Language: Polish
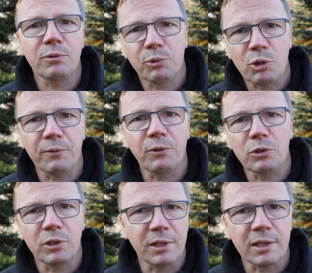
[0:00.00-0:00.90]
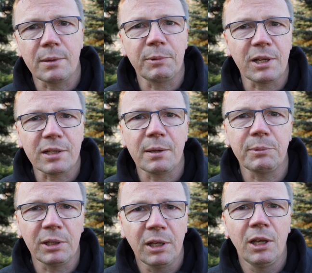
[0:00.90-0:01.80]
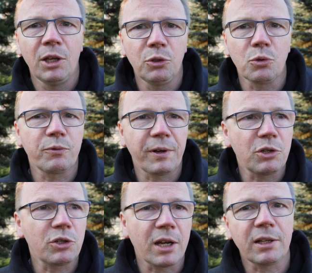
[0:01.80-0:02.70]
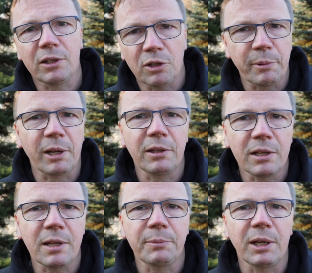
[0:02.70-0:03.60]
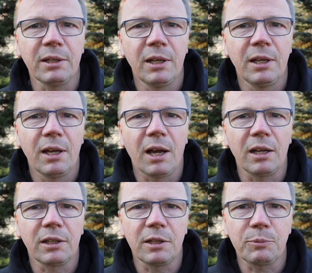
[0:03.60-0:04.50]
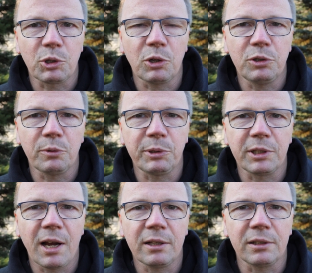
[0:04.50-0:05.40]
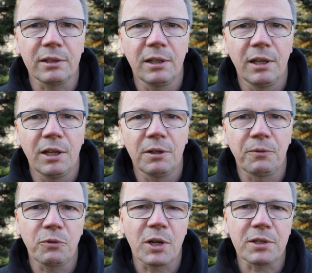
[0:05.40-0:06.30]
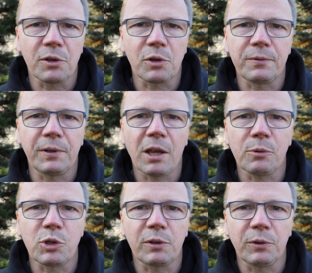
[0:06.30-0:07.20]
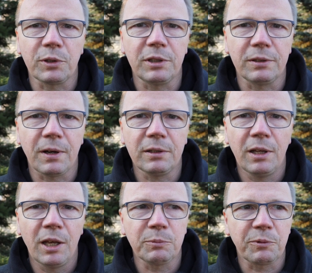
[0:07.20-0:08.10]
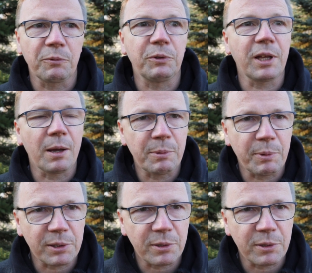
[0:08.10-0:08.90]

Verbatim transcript: proszę wchodzić, następny, następny, już Franciszkanka, dobra, następna. Ale kiedy przychodzi Dominikanin, Wówczas rozwijają czerwony dywan i mówią: Witamy bardzo